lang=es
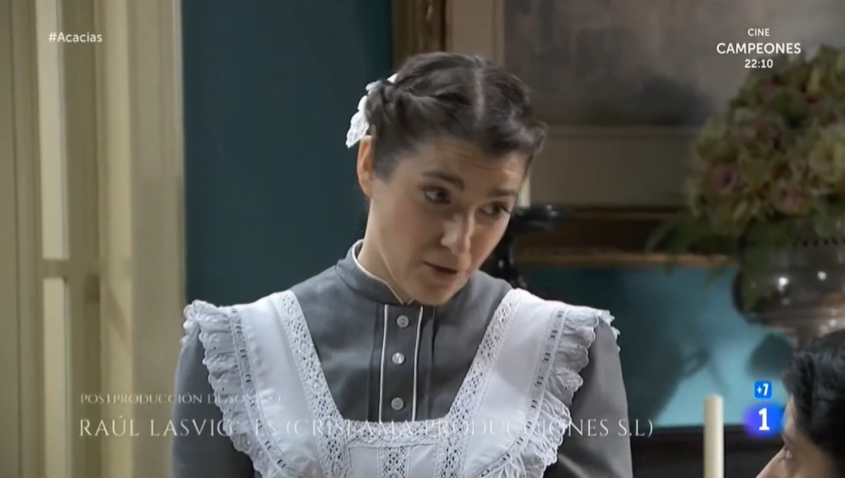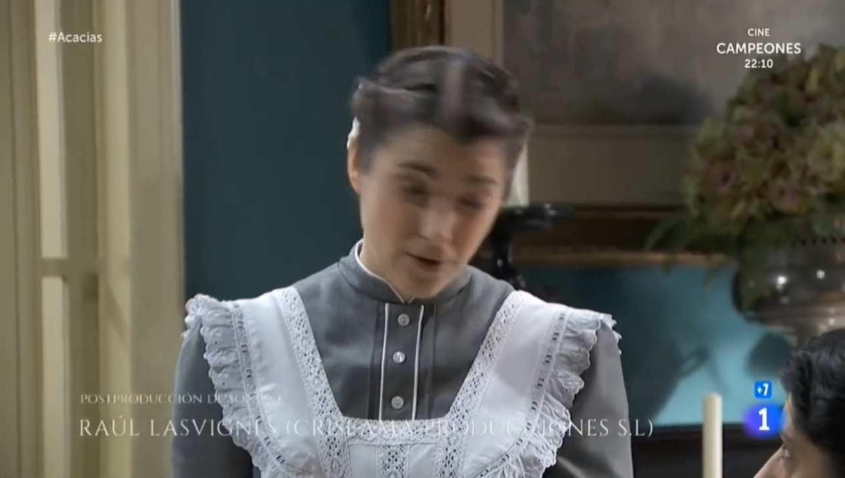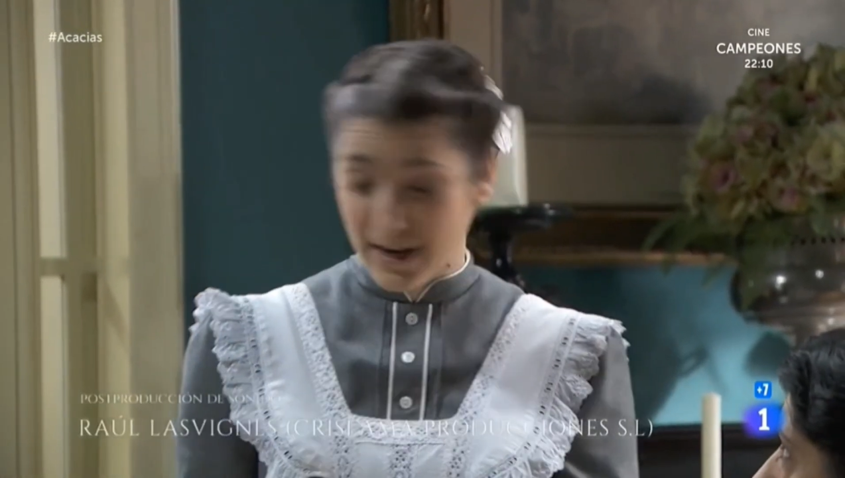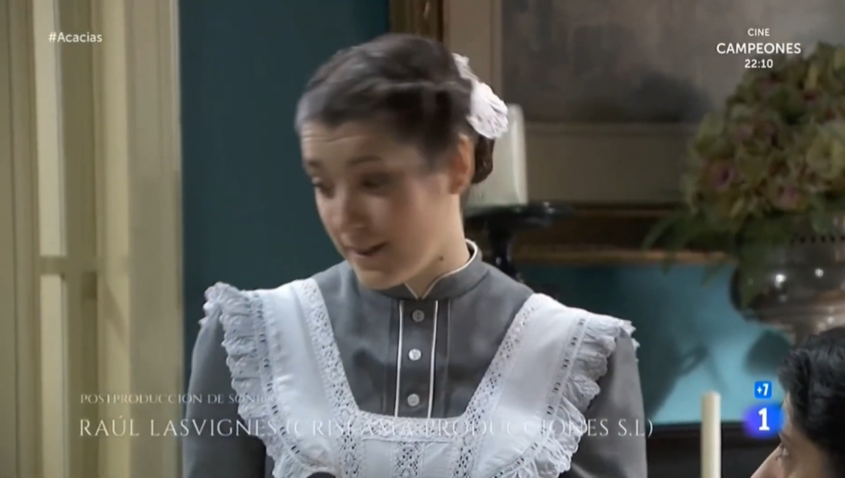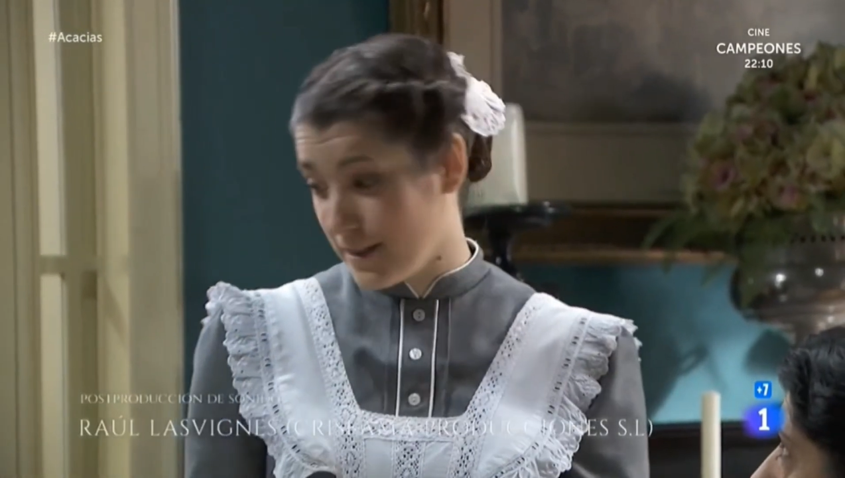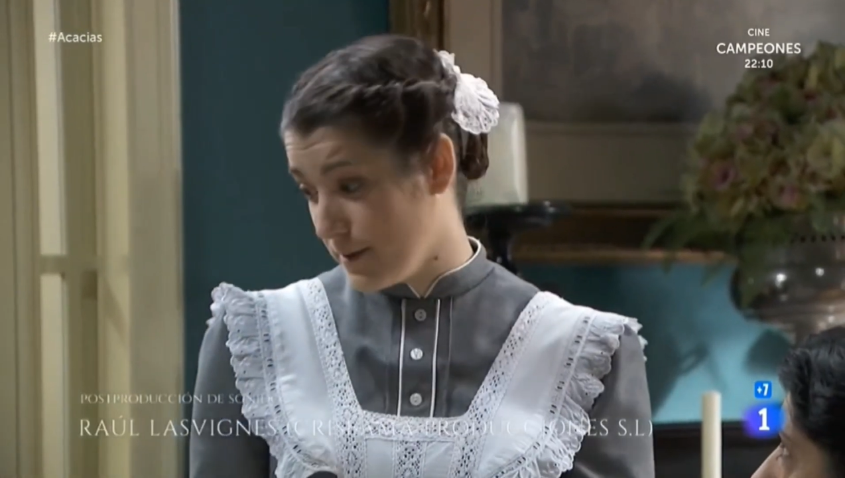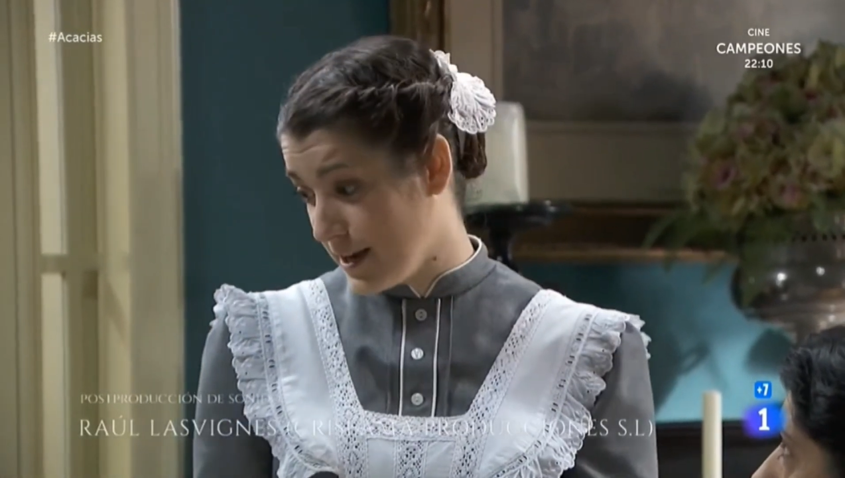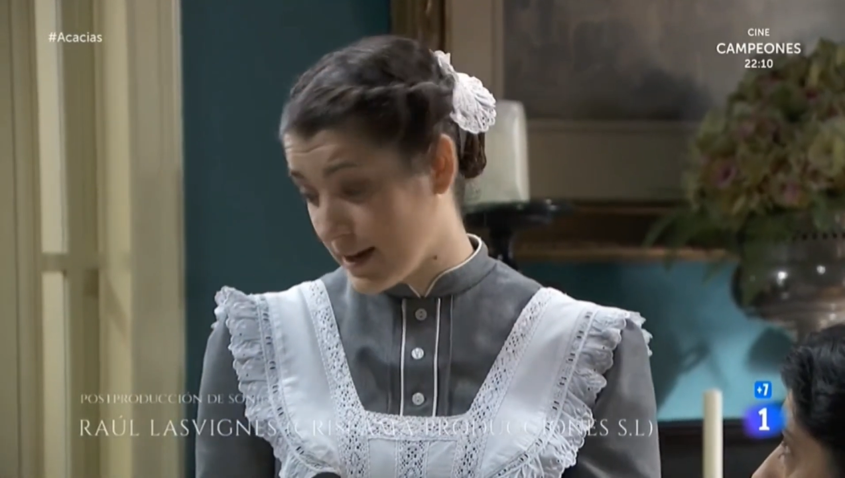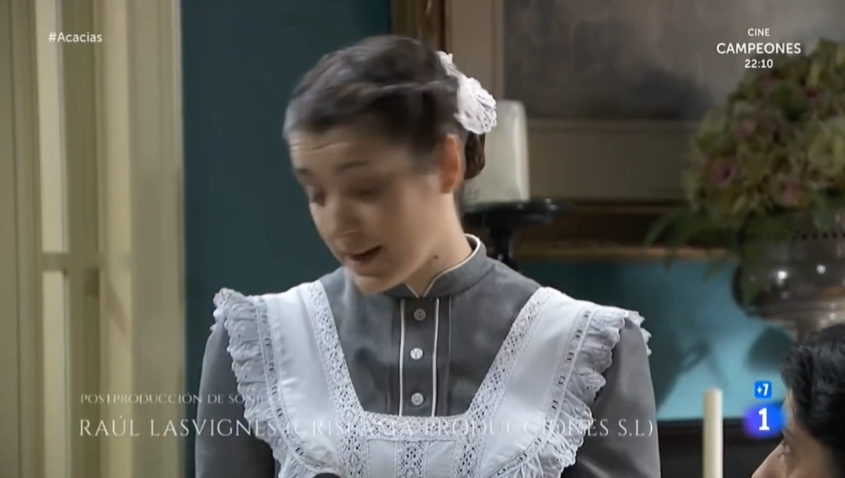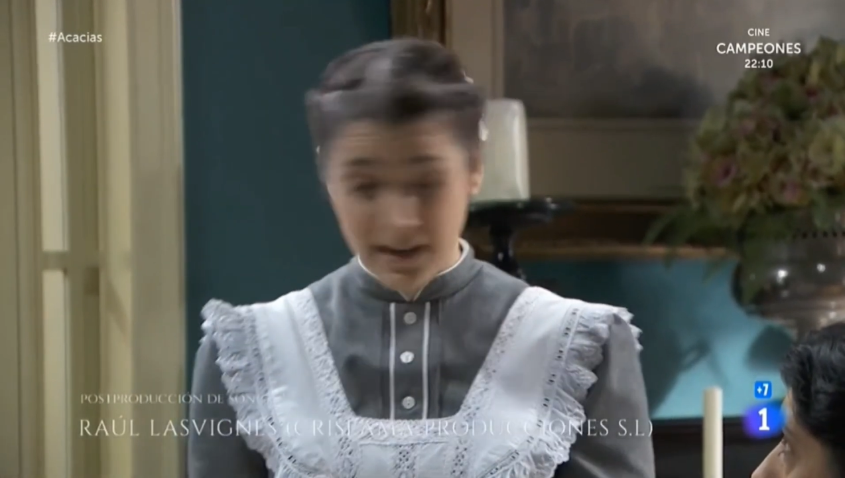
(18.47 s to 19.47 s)
con cara de
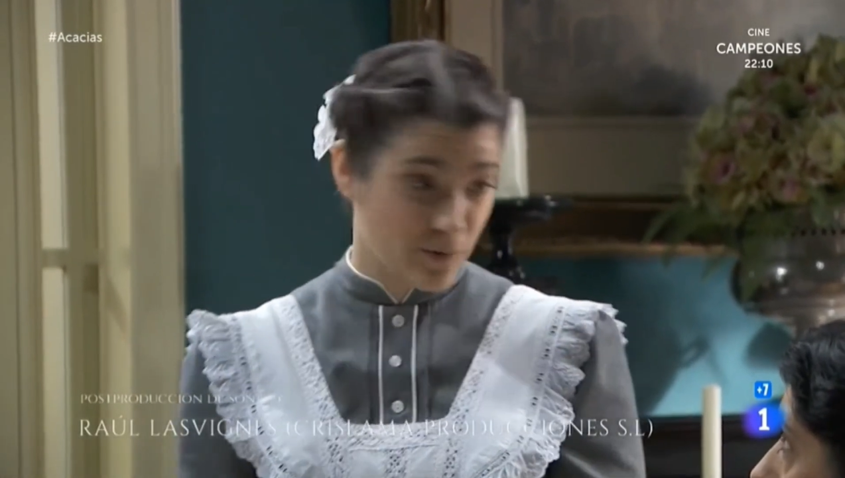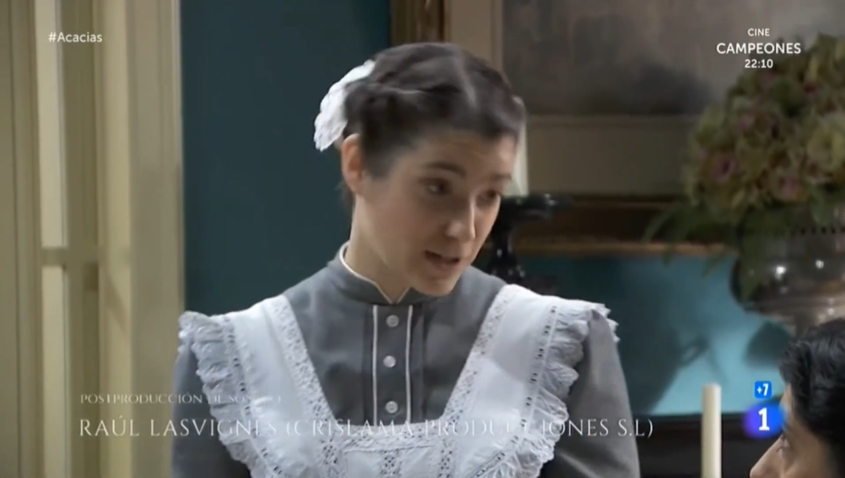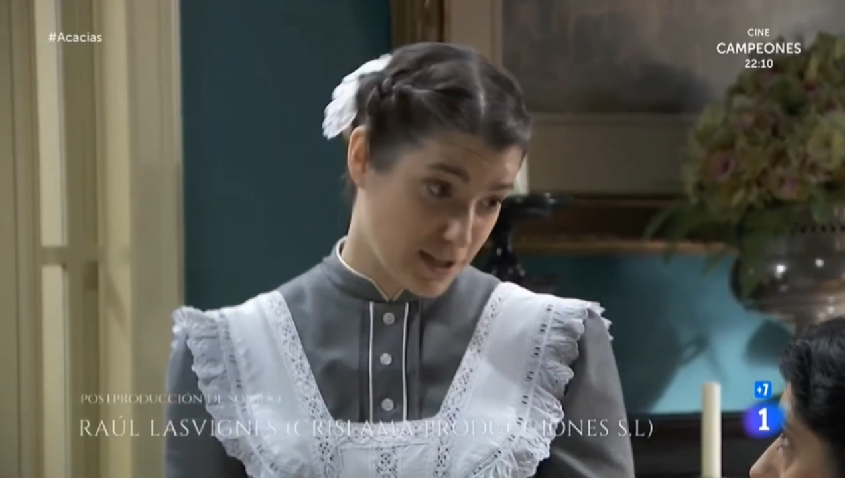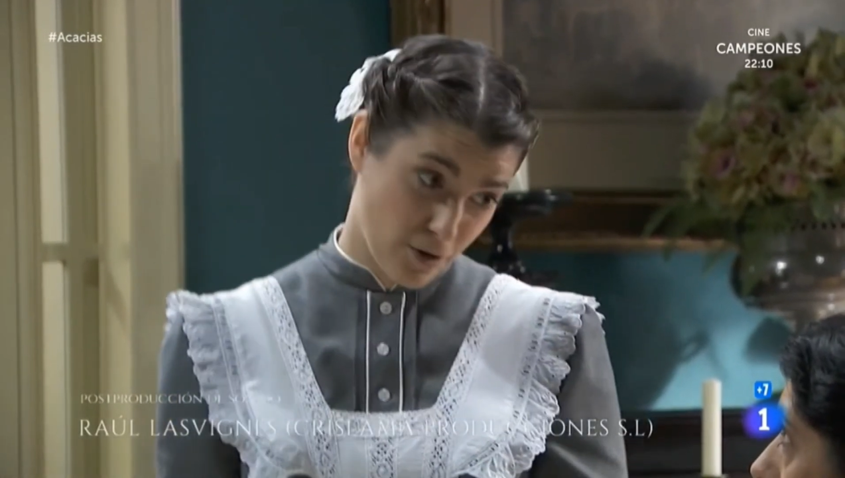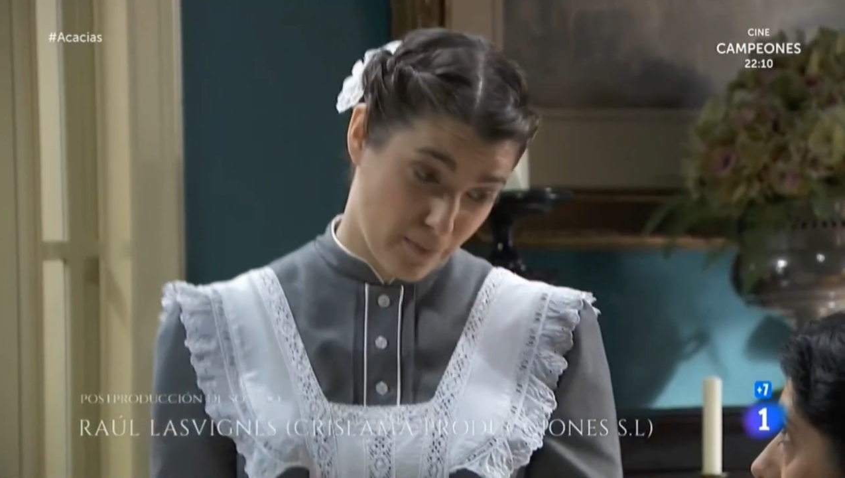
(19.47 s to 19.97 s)
vinagre ni aunque se lo